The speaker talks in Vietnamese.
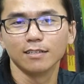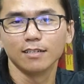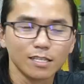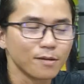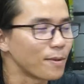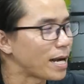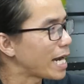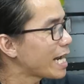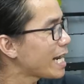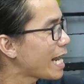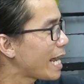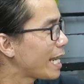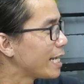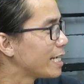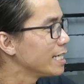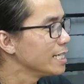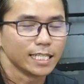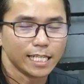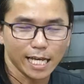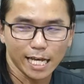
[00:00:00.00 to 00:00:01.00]
nhưng mà cái này
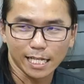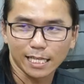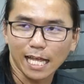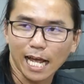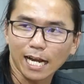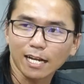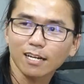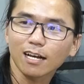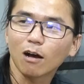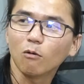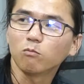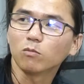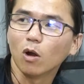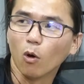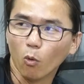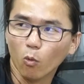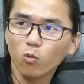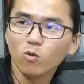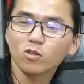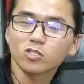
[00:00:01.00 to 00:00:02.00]
thì hiện tại nó không
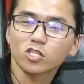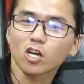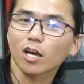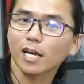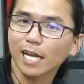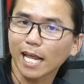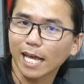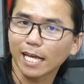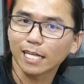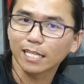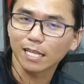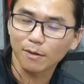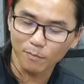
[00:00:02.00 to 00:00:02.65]
đủ cho cái này,